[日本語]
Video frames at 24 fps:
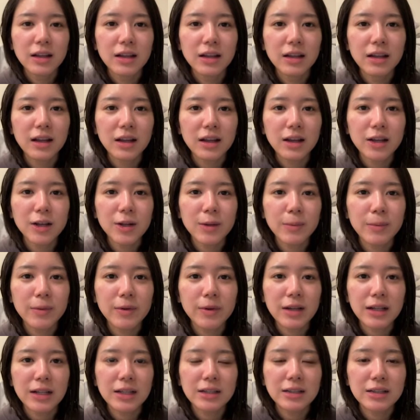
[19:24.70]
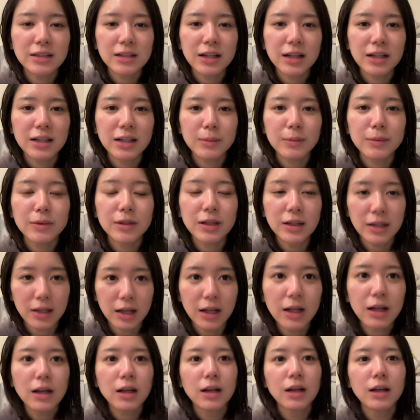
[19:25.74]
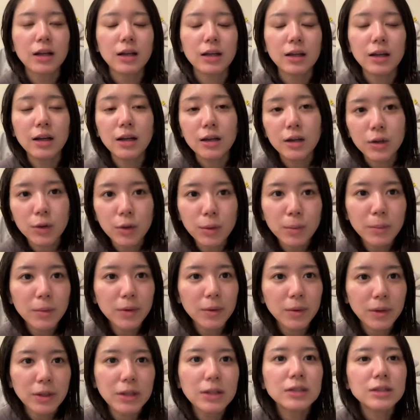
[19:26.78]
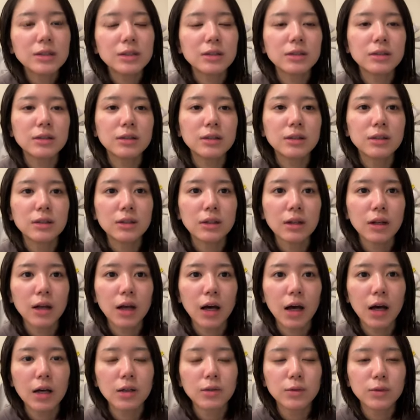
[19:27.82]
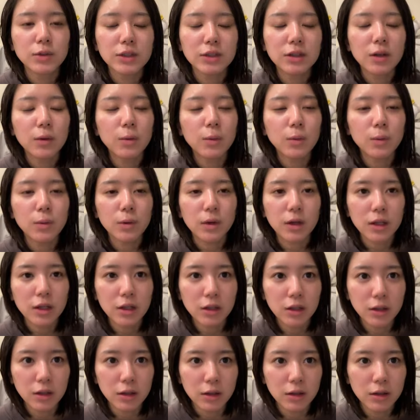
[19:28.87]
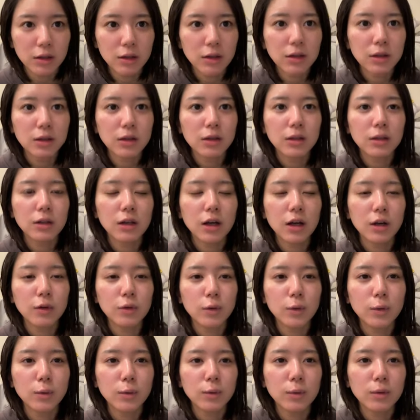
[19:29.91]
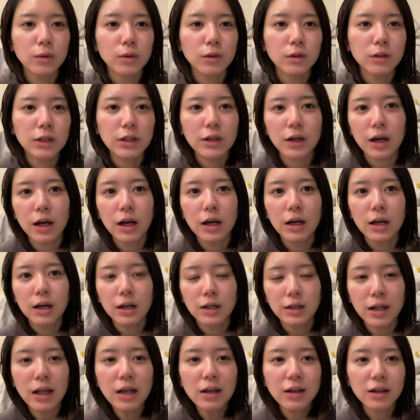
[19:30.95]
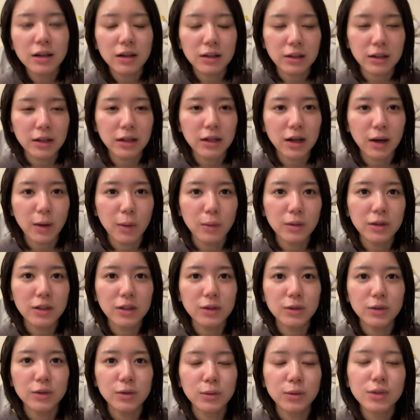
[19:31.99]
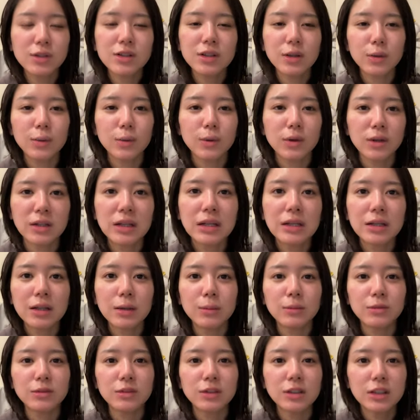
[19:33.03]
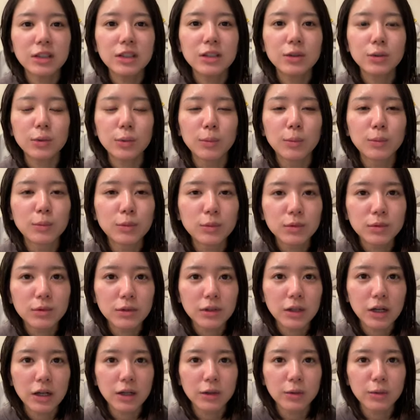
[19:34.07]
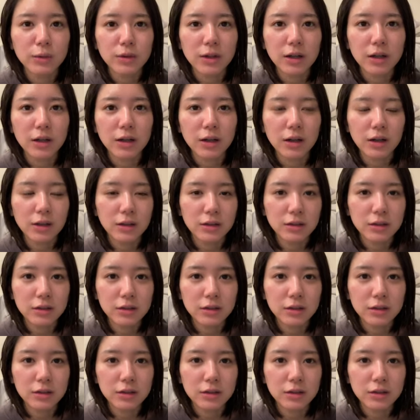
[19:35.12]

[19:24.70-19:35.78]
日焼け止めは必須アイテムでね。日焼け止めはねあのした方がいい。あのてかなんかね顔に塗っといた方がね多分いいと思う。あのなんか